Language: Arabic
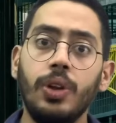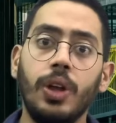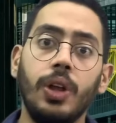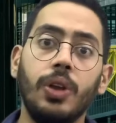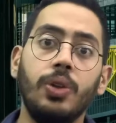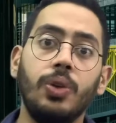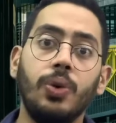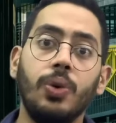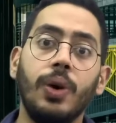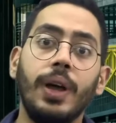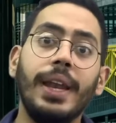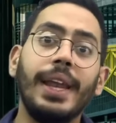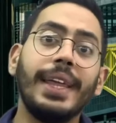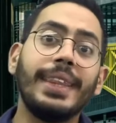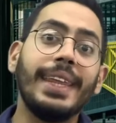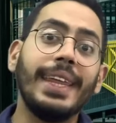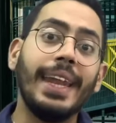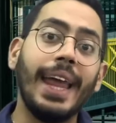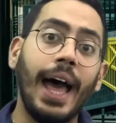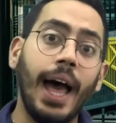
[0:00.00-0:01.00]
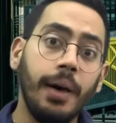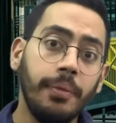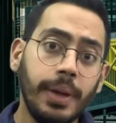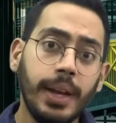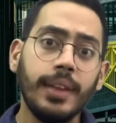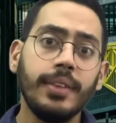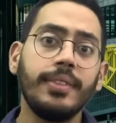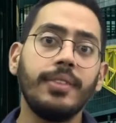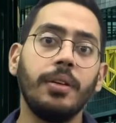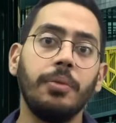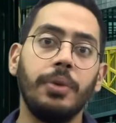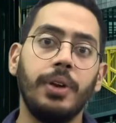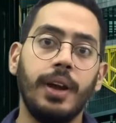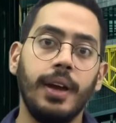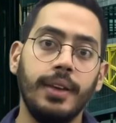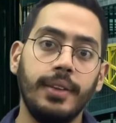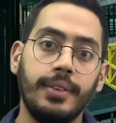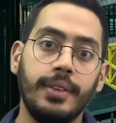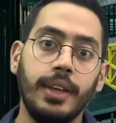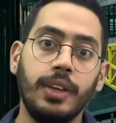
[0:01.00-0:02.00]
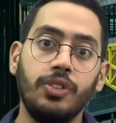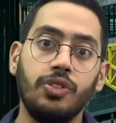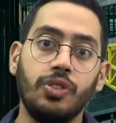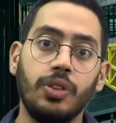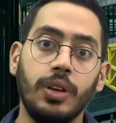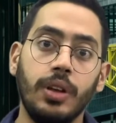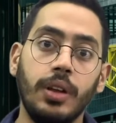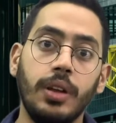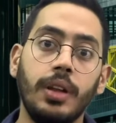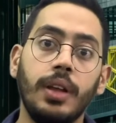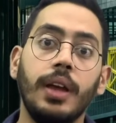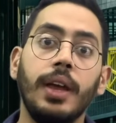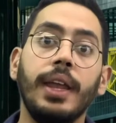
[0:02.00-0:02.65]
انه لتنعمل السمرايزيشن